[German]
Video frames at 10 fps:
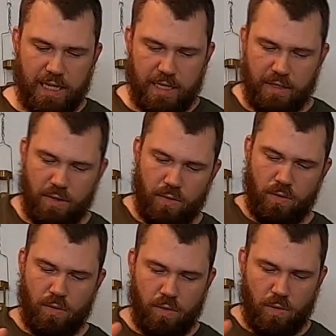den
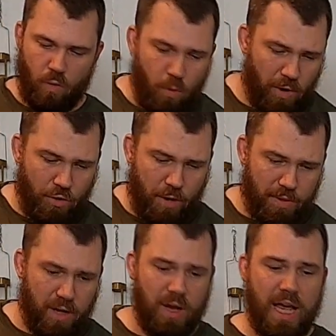
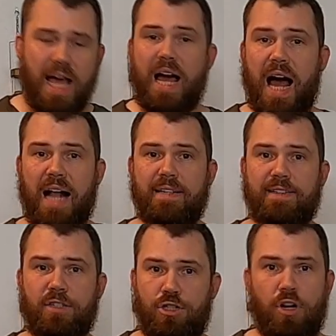Oberkörper
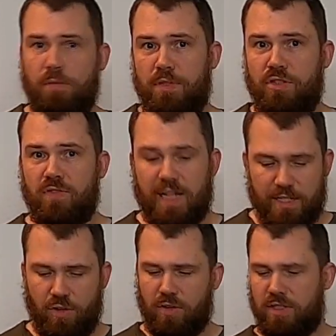als Shirt bzw.
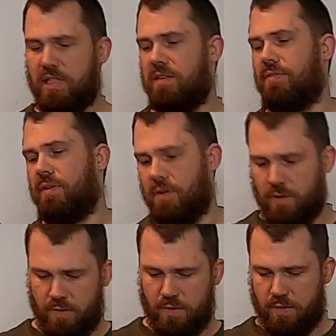als Longsleeve.
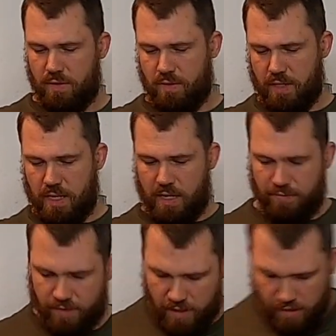
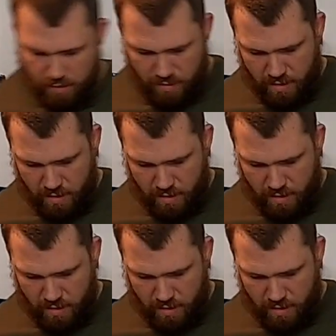Einfach